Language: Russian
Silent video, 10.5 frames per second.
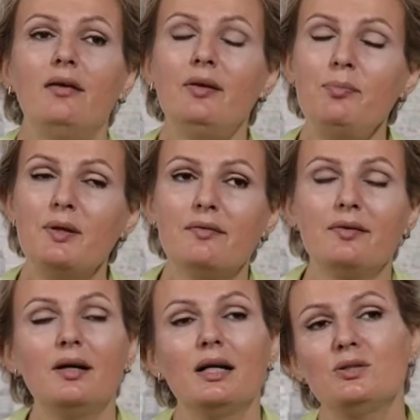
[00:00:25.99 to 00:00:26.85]

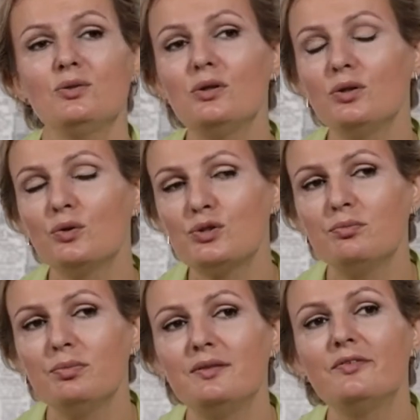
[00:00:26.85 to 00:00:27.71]
Во-первых, котенок
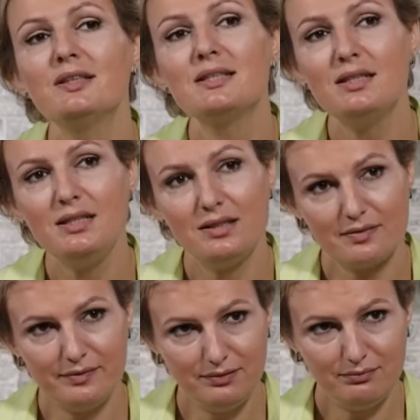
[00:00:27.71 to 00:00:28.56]
должен быть
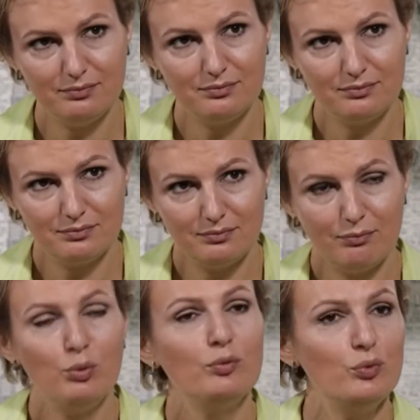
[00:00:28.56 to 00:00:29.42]
вакцинирован
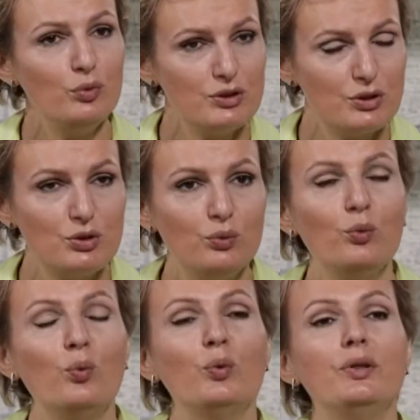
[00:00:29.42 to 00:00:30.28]
по
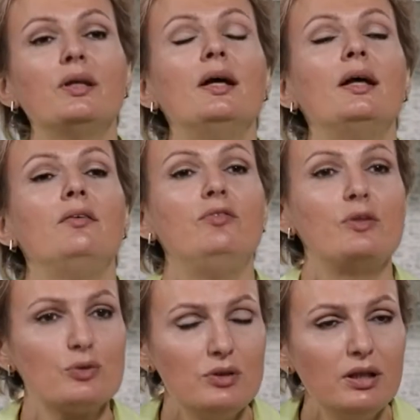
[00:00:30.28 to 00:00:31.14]
возрасту от
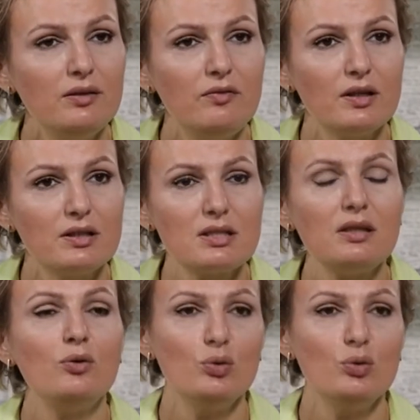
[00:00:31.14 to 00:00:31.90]
вирусных инфекций и